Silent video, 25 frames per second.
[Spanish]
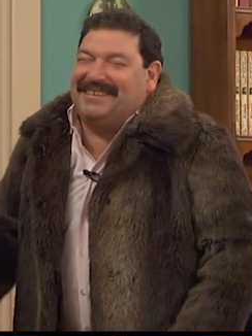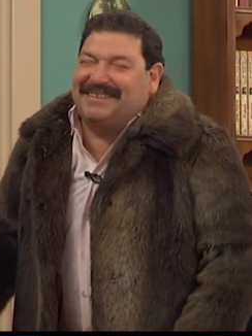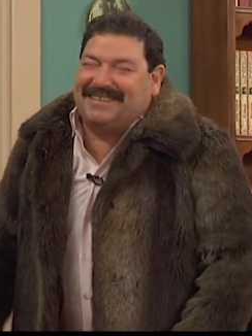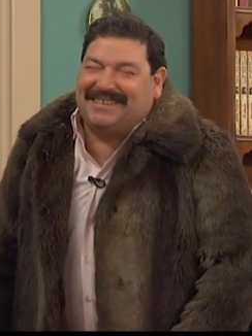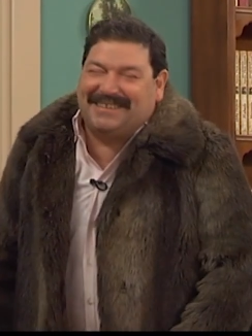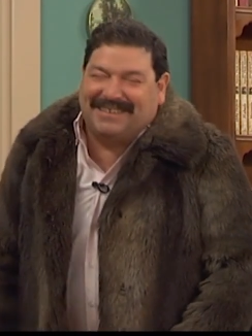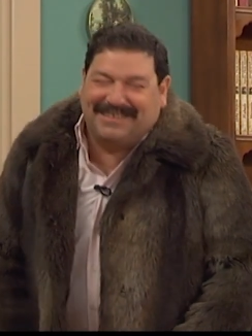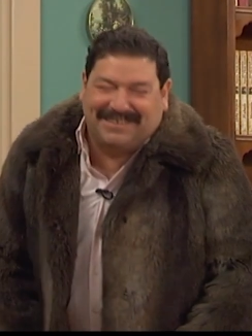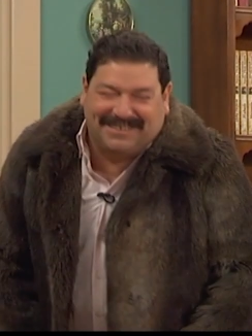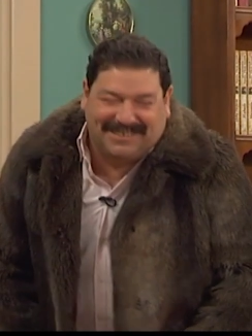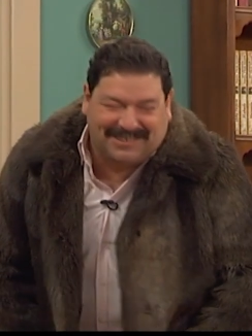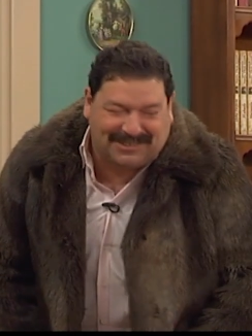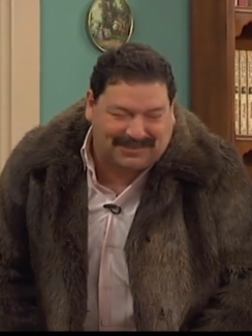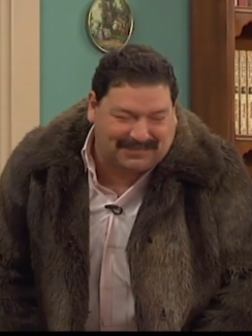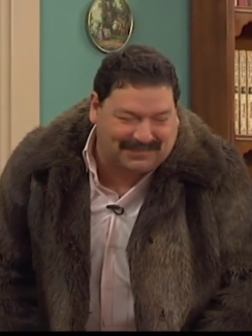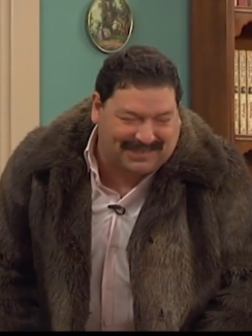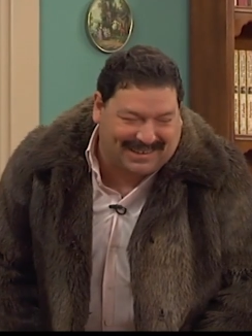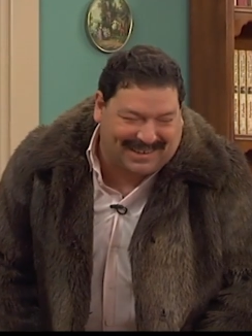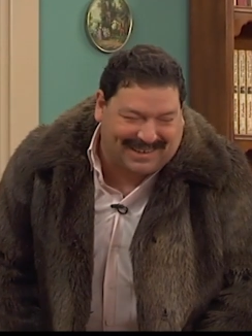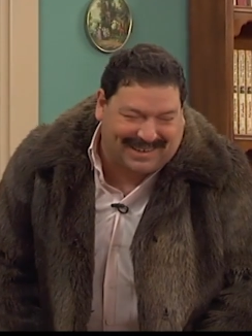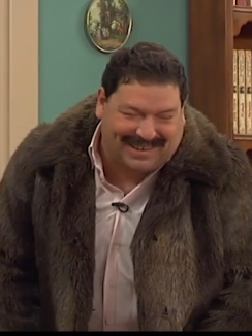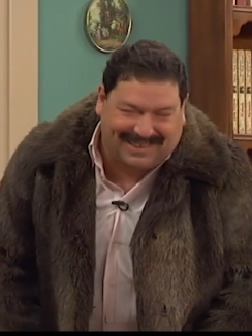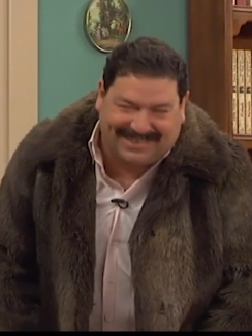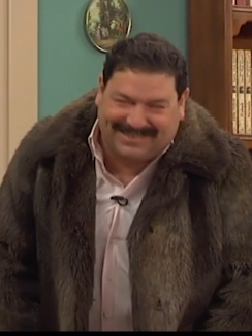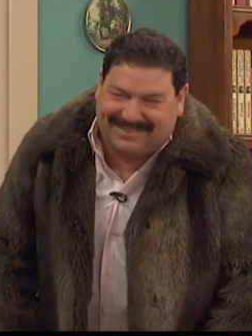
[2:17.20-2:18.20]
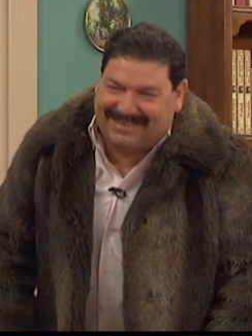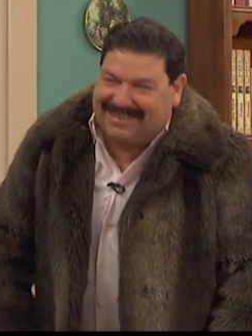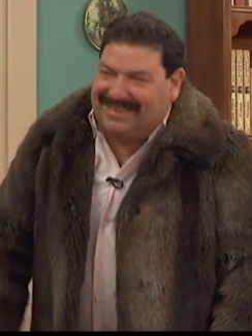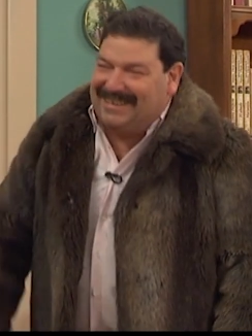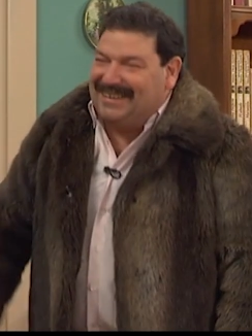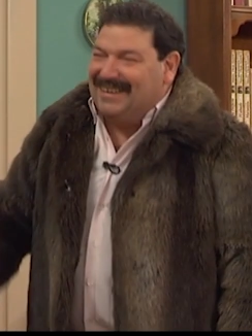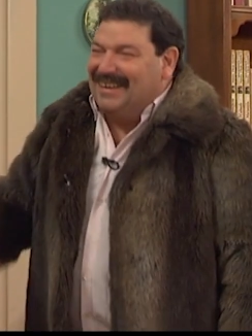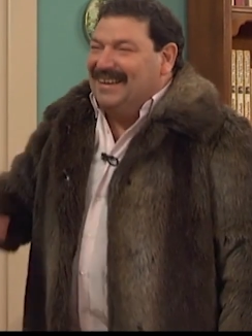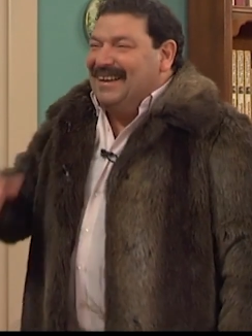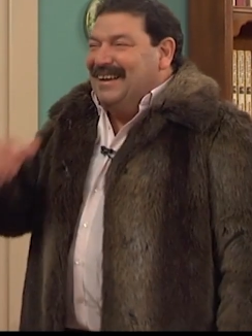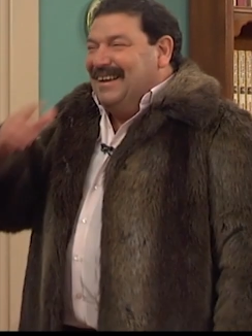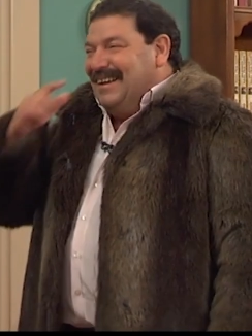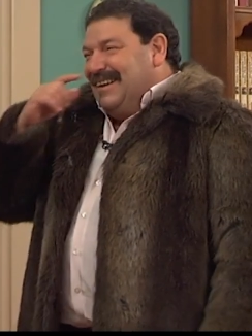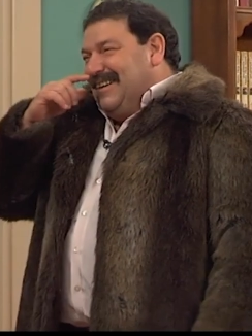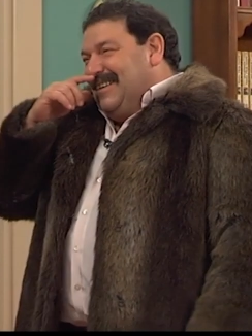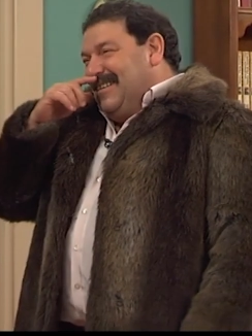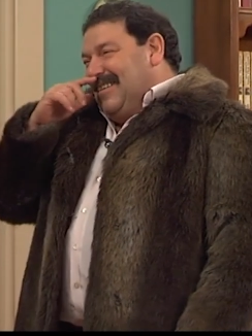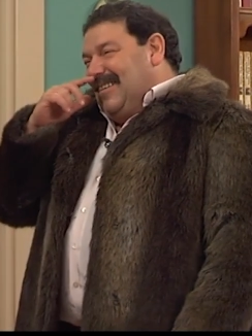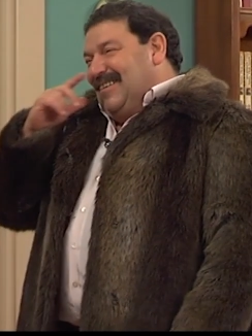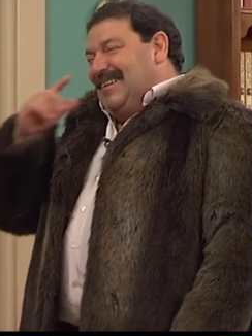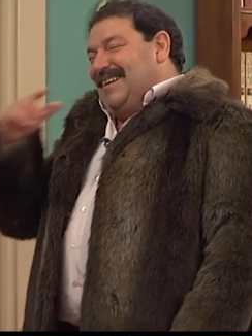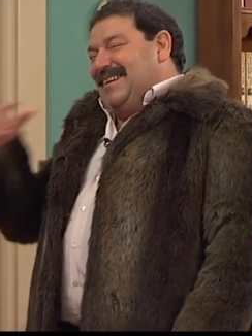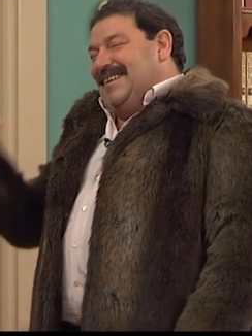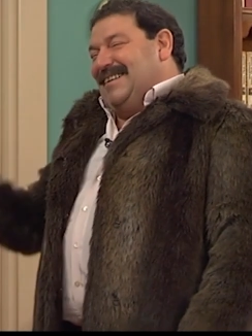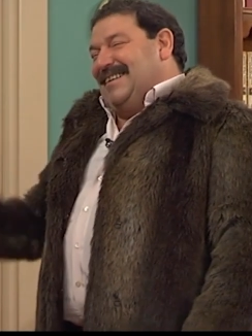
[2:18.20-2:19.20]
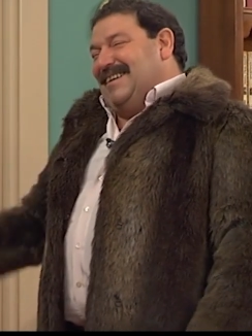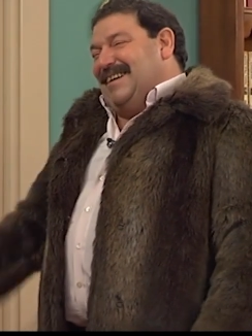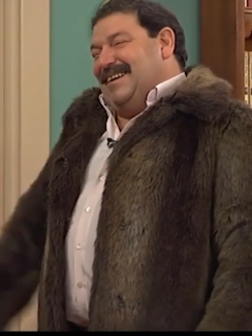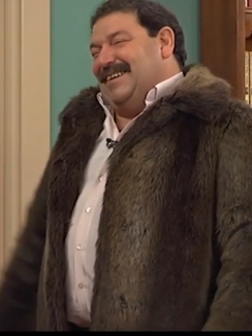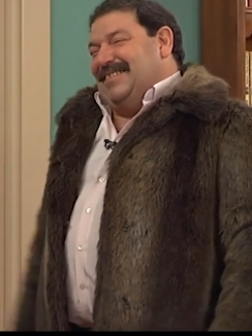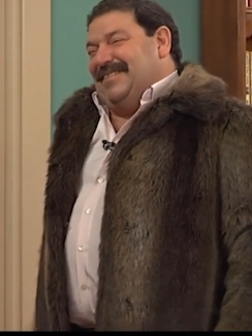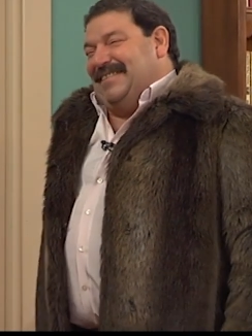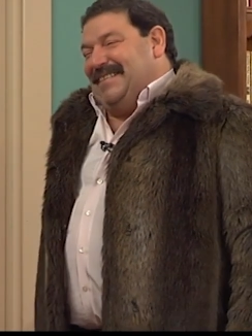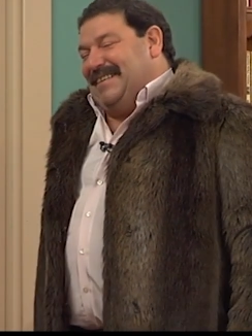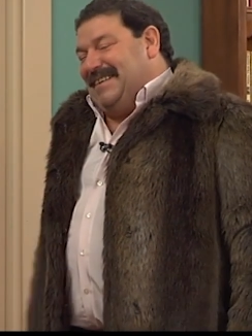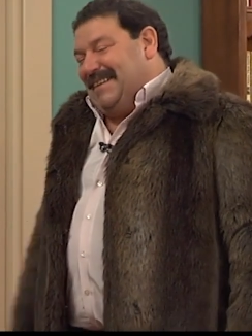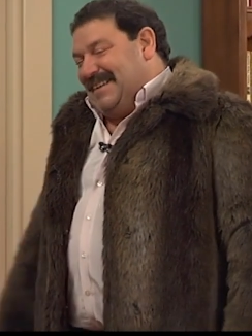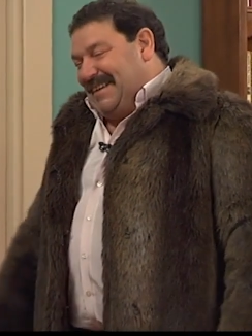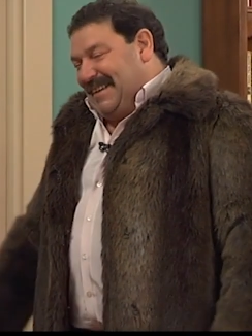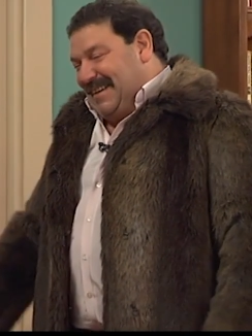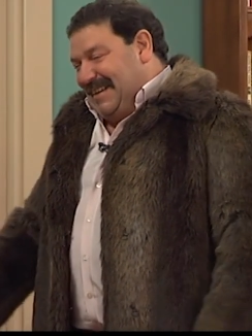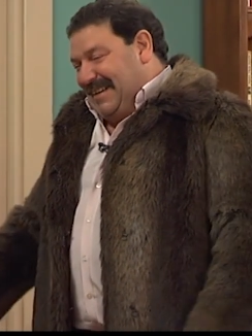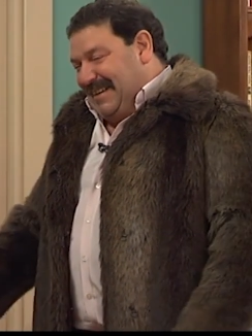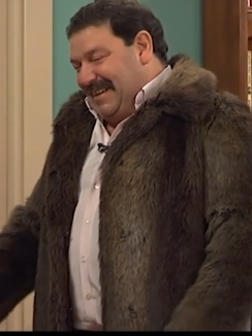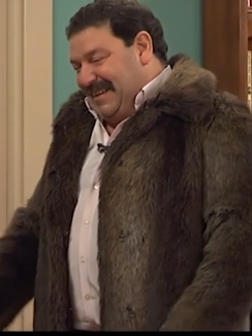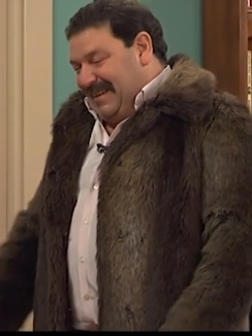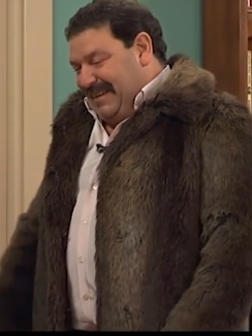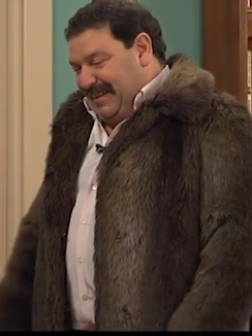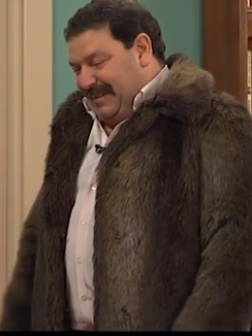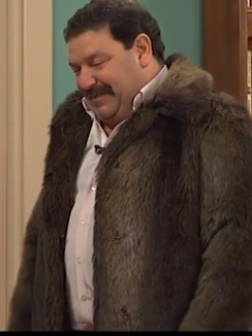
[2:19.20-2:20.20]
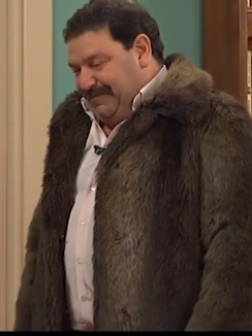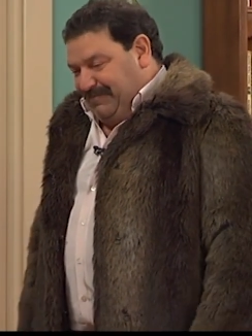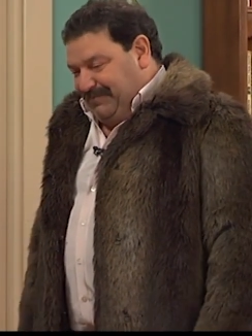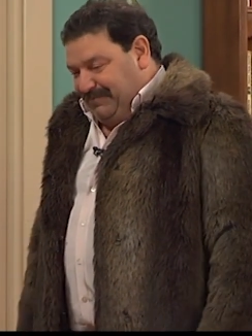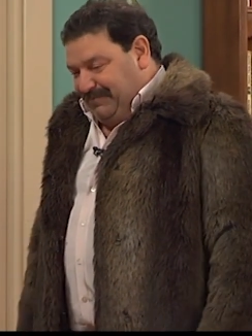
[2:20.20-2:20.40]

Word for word: ¡Ay, qué disparate! No, quería decir que...